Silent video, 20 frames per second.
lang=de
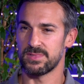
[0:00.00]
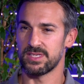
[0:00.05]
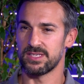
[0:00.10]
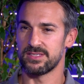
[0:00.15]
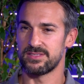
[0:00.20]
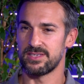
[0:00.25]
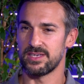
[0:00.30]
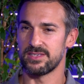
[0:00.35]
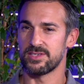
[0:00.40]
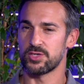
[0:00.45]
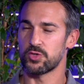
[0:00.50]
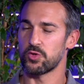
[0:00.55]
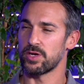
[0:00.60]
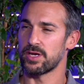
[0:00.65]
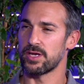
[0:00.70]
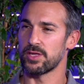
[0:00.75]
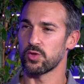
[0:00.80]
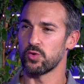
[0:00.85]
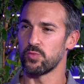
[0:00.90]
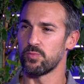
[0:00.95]
sehr, sehr
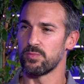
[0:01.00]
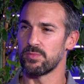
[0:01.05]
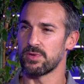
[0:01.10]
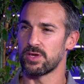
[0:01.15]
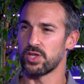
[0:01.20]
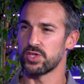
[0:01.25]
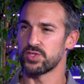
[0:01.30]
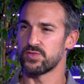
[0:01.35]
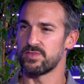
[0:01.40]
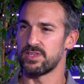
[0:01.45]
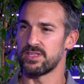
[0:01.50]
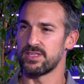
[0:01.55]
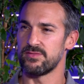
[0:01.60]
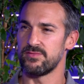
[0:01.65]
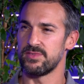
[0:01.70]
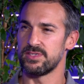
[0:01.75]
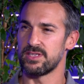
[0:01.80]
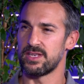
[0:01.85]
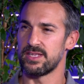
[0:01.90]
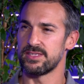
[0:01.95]
starke Truppen, genauso wie,
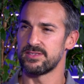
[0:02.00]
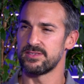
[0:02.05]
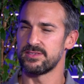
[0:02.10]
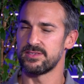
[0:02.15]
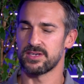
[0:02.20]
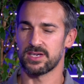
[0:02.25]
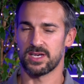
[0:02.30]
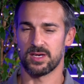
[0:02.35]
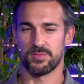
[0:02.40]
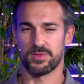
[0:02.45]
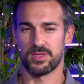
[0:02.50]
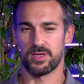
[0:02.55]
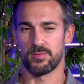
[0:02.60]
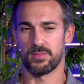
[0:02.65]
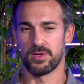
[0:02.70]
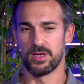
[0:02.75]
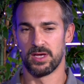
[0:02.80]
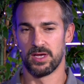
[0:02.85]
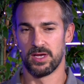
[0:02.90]
wie sie letztes Jahr gehabt haben.